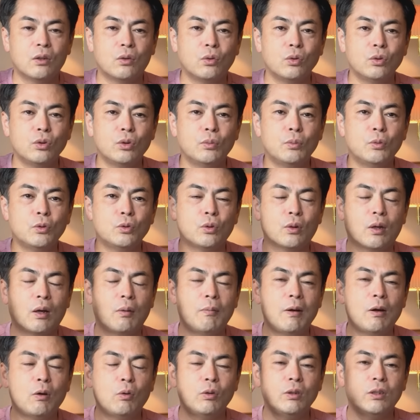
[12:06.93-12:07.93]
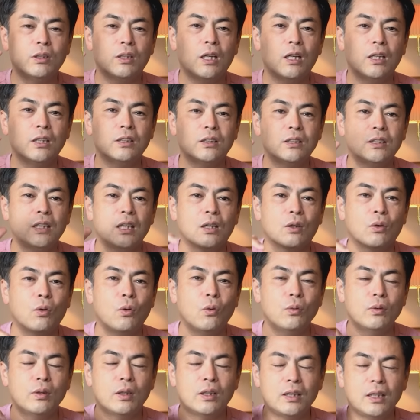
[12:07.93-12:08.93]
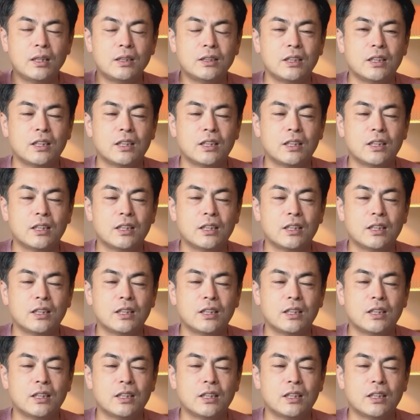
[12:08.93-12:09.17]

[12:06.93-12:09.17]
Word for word: 子供とか孫に対して、こんなね、